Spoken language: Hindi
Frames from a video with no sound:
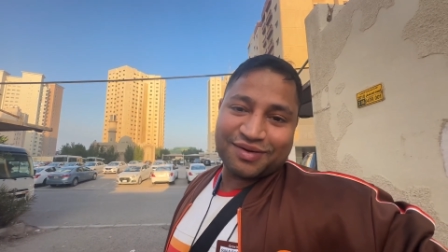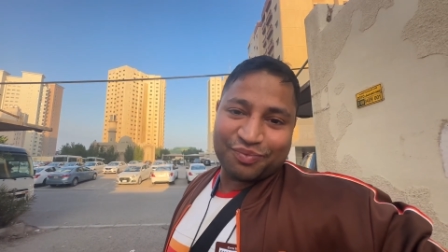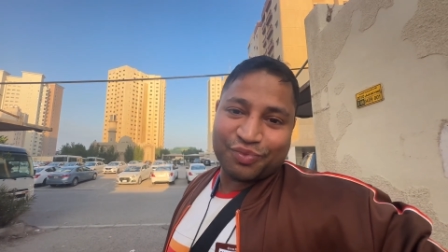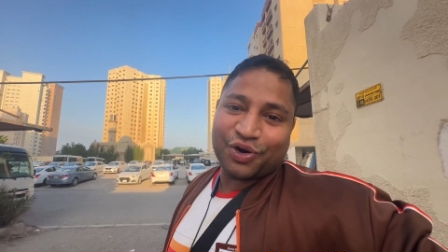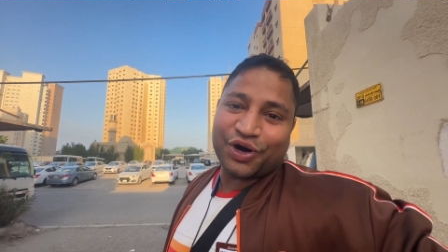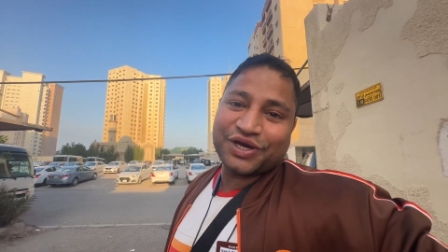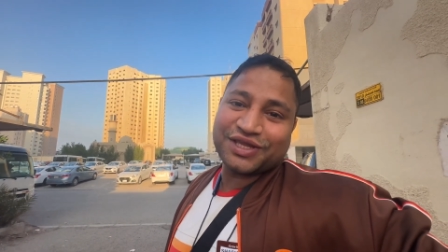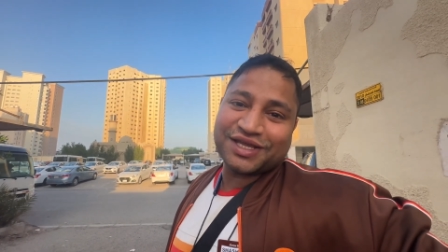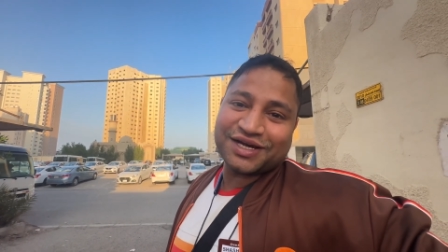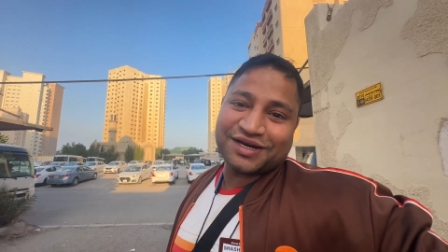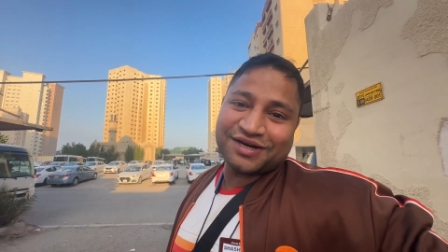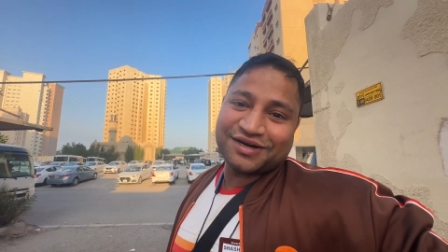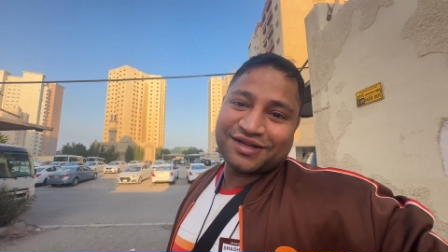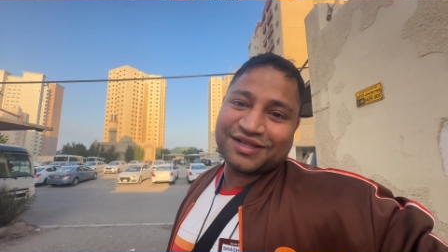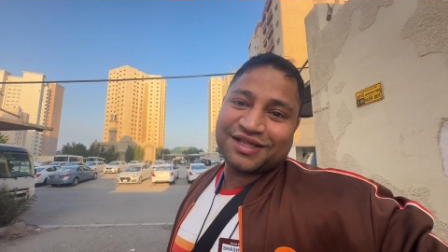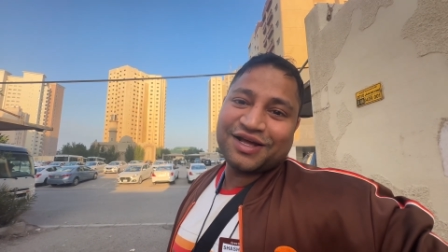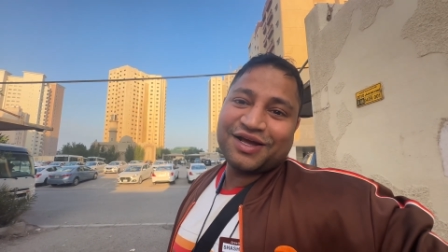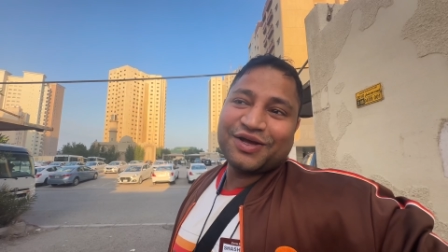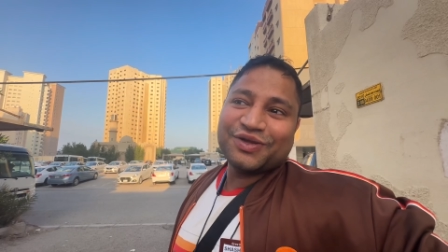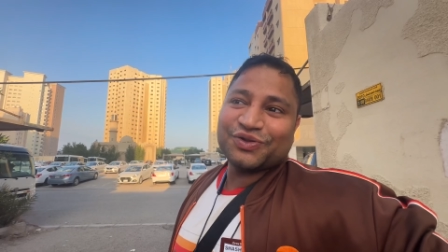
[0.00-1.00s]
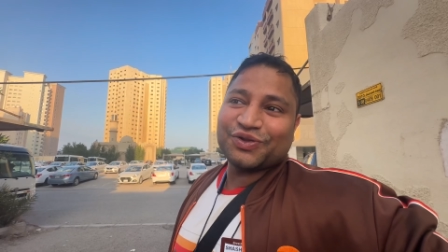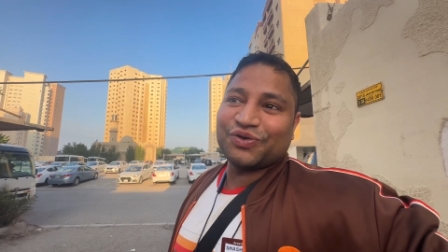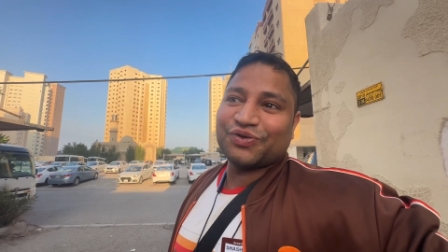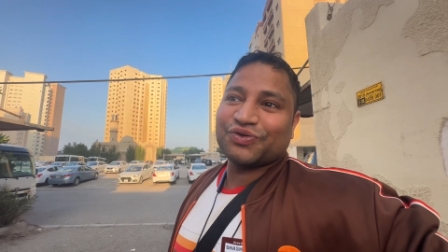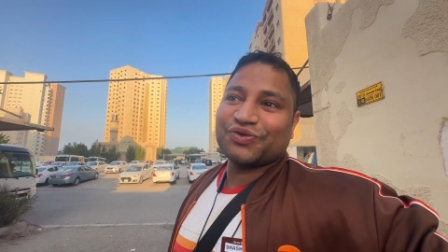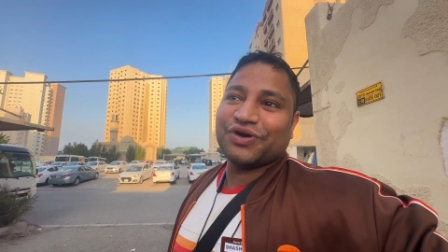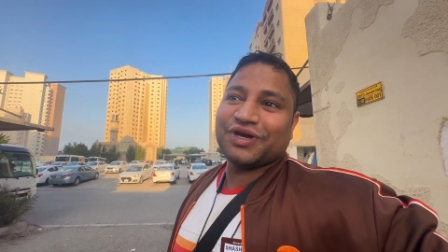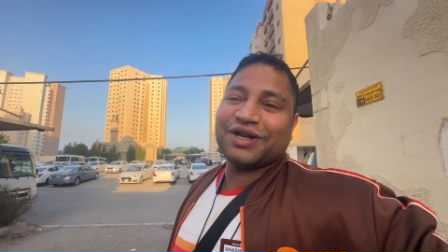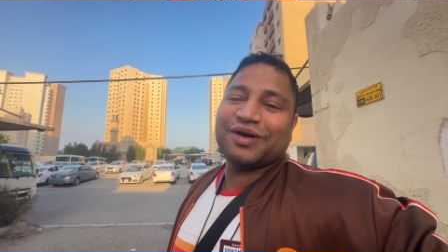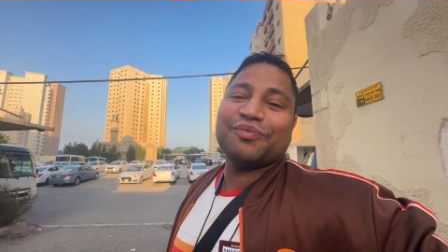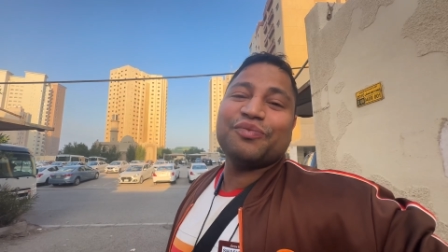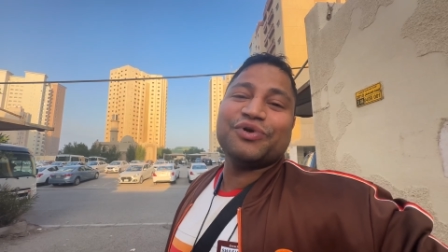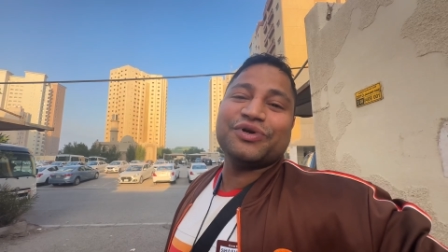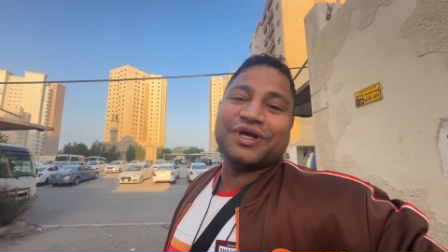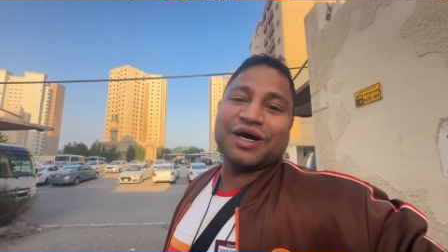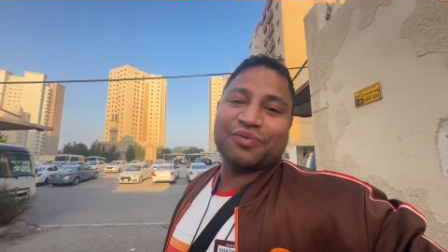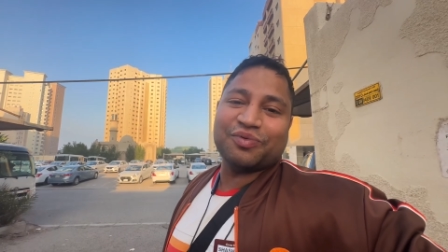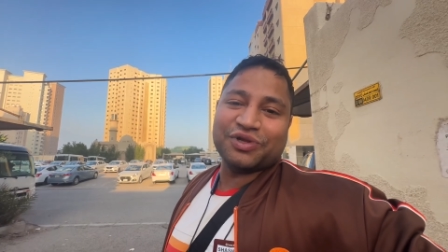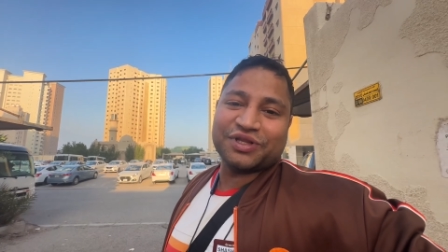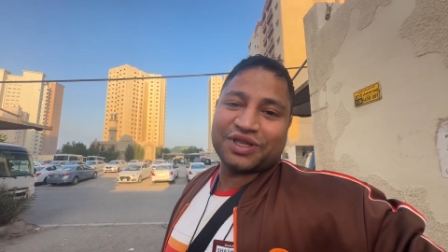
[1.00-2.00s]
बॉयज़ है गर्ल्स तो उसको है ना
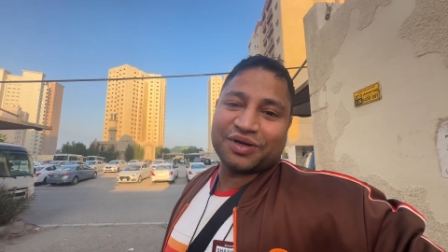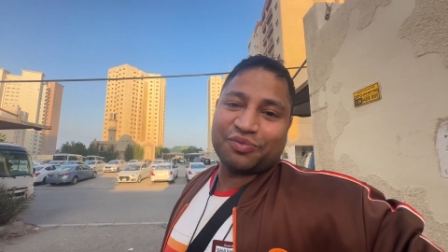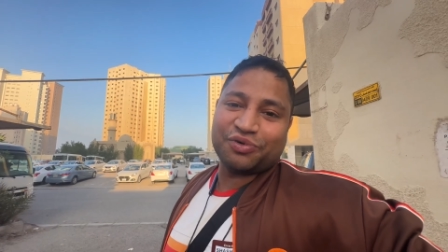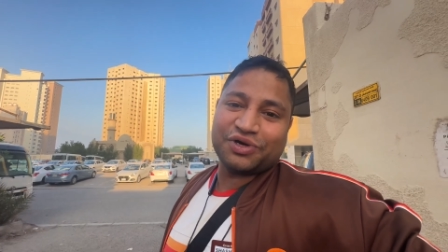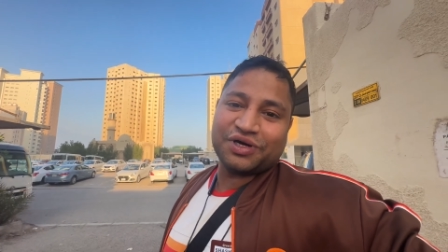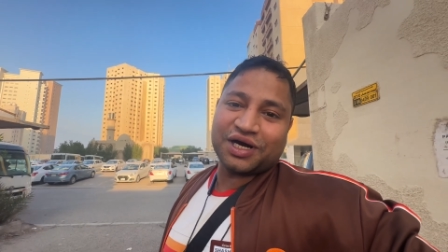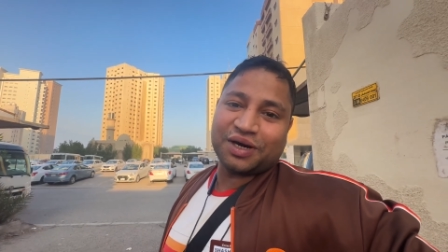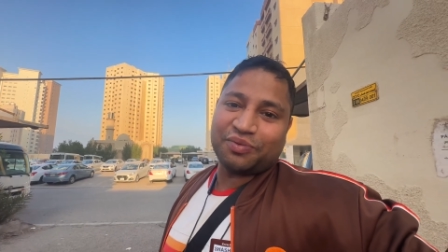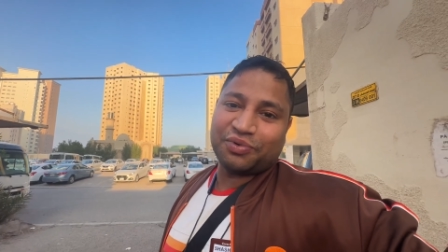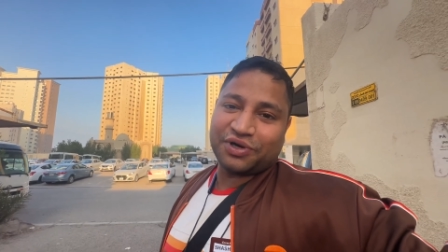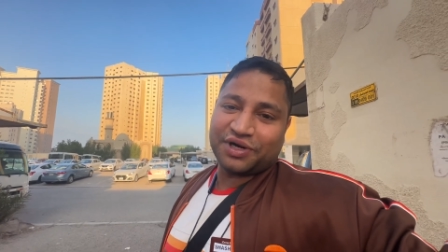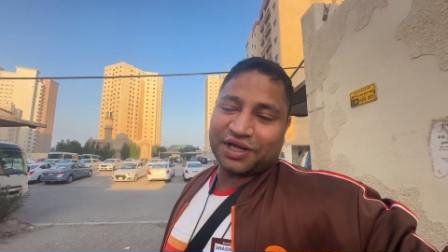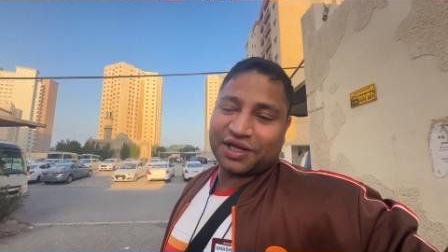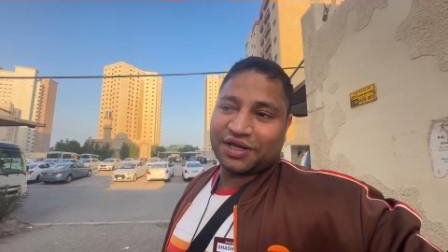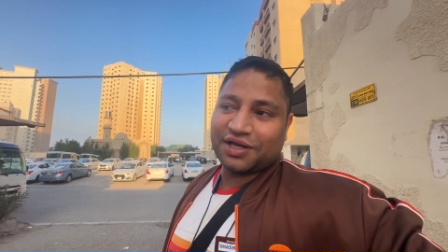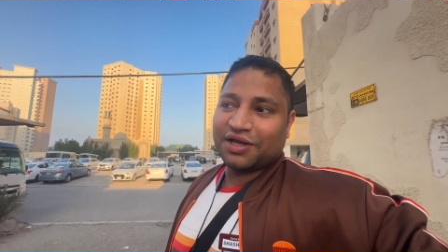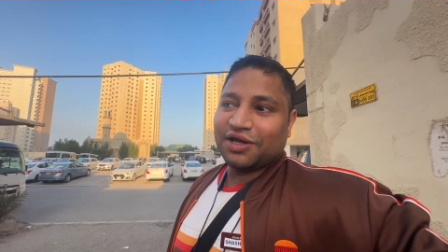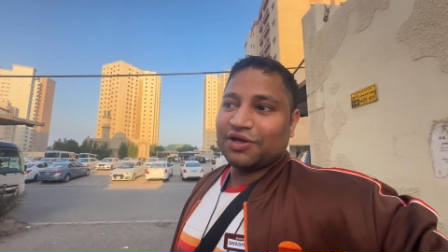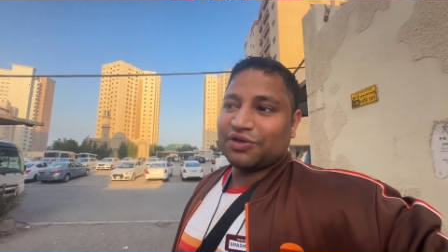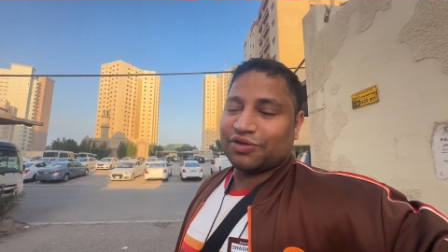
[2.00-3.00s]
बुढ़ा बोलते हैं बुढ़ा बुढ़ी